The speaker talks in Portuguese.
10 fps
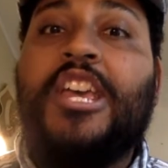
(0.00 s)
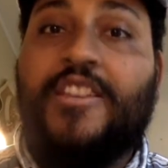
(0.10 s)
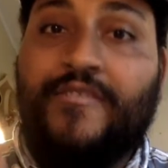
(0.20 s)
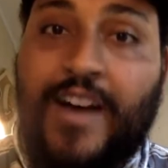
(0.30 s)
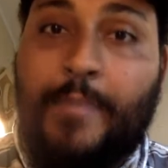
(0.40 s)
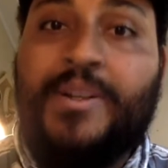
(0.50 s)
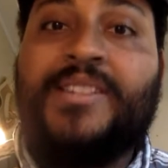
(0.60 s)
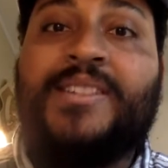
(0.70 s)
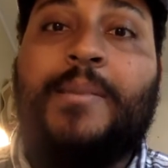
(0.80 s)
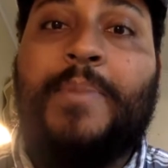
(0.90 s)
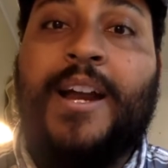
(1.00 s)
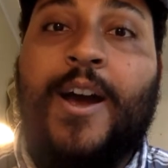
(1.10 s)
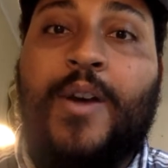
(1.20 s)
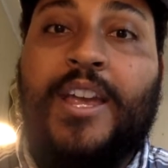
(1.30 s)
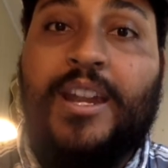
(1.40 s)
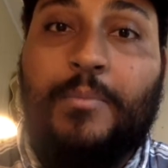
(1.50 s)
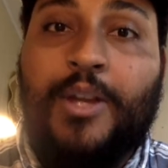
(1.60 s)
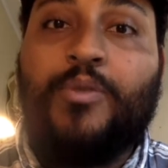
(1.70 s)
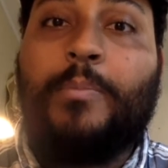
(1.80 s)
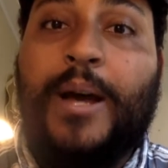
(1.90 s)
e vai precisar pagar o
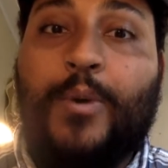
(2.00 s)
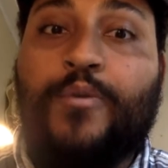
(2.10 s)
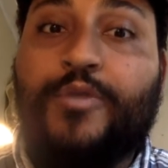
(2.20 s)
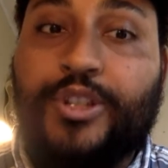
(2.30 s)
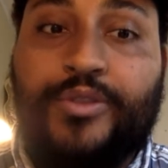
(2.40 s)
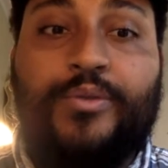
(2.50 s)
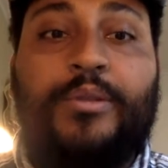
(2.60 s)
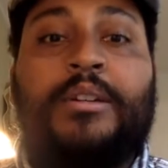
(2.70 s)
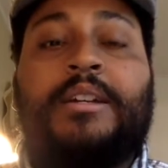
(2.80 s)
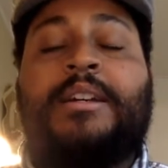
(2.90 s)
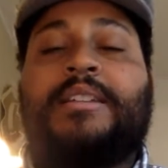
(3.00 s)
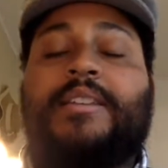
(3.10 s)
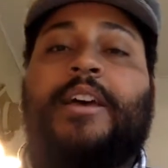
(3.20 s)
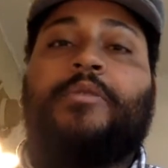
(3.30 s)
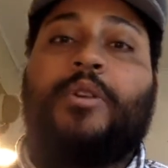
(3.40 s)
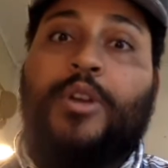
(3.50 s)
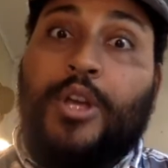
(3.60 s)
requerimento para o visto, certo?